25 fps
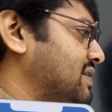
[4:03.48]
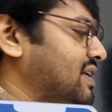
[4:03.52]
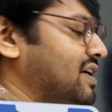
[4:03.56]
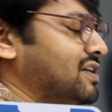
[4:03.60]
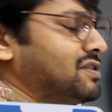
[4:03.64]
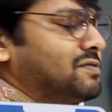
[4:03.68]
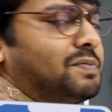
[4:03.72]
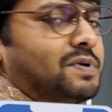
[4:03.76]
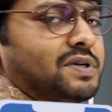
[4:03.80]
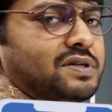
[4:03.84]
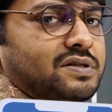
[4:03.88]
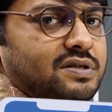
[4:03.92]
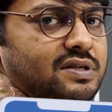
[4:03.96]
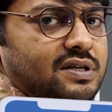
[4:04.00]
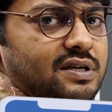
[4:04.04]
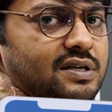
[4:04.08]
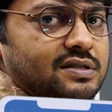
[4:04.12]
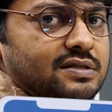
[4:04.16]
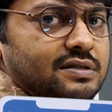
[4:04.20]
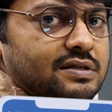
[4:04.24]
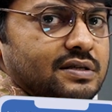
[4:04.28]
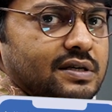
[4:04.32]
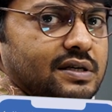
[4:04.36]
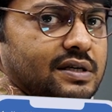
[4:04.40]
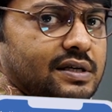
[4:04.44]
সিরিয়াস মানে
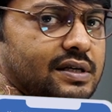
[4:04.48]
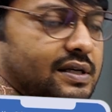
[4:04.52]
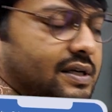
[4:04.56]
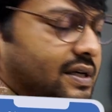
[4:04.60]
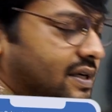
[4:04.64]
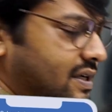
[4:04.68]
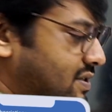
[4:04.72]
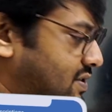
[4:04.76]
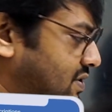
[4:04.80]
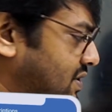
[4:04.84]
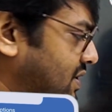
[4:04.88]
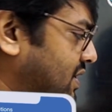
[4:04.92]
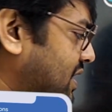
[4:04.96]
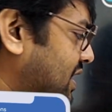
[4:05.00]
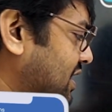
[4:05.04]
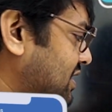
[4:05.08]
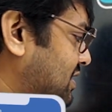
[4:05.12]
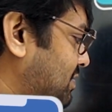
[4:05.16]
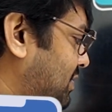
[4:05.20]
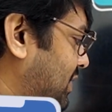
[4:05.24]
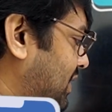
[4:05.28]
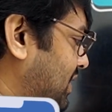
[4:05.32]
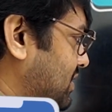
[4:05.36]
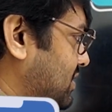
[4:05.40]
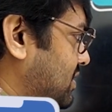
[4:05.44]
সিরিয়াস সিরিয়াস
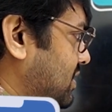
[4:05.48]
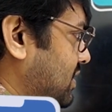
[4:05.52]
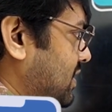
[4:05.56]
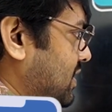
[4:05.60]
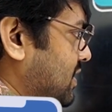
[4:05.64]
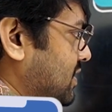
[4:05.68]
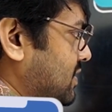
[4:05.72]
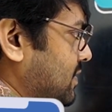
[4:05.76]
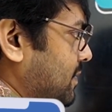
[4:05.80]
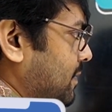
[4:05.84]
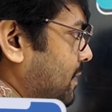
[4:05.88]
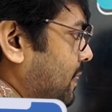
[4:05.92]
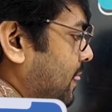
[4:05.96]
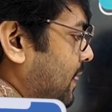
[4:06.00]
মানে সিরিয়াস